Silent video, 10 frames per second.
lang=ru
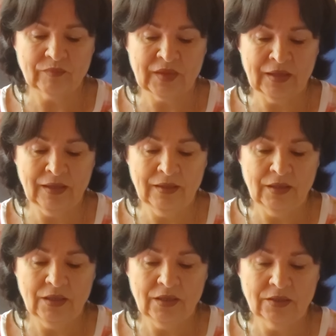да,
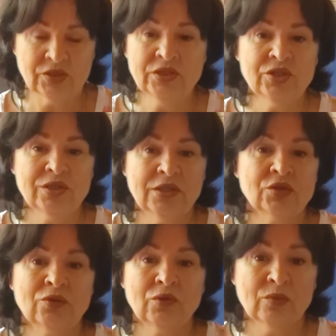женщина
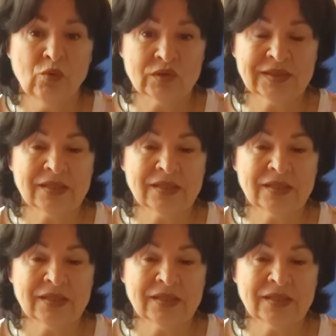лишь только может